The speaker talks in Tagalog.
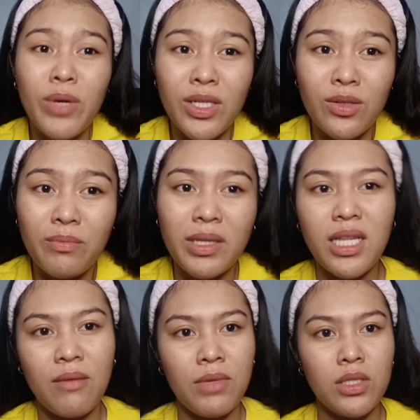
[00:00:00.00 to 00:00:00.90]
ako, pa
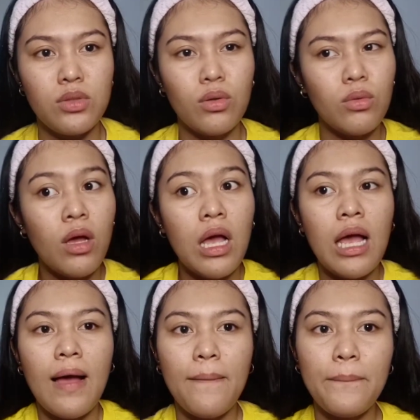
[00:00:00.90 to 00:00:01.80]
namin. So,
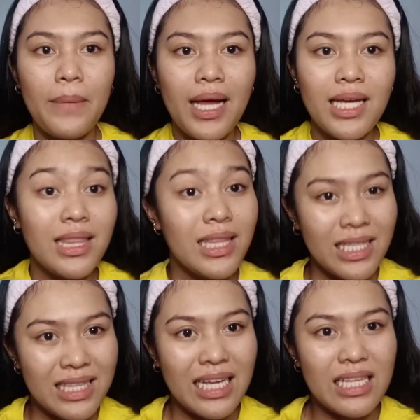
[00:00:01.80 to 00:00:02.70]
ang pangit
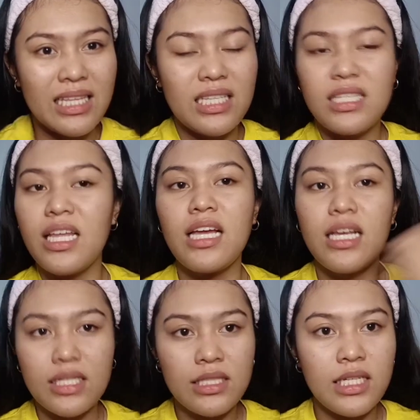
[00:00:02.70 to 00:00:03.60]
tignan, like
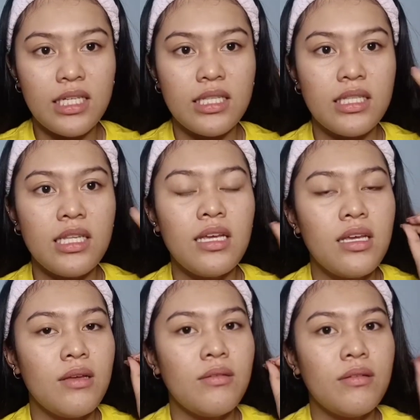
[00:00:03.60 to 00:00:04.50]
as in,
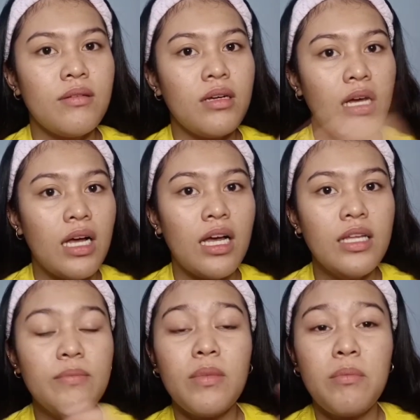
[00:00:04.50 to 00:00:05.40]

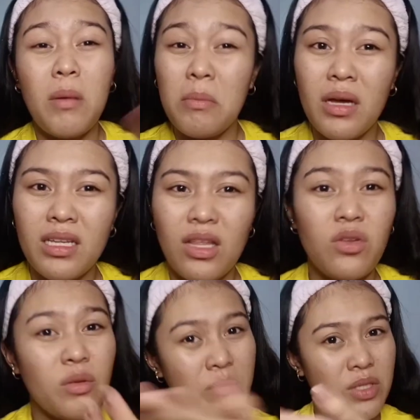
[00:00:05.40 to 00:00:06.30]
magpapakita ko ng